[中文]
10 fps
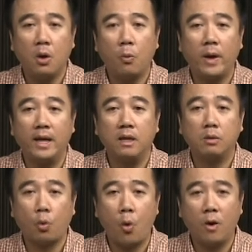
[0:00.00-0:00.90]
为
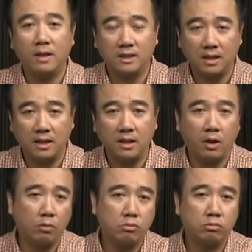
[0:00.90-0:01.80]
多人
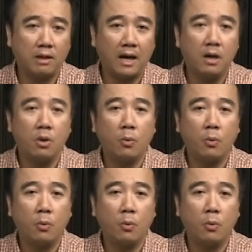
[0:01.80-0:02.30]
流出来，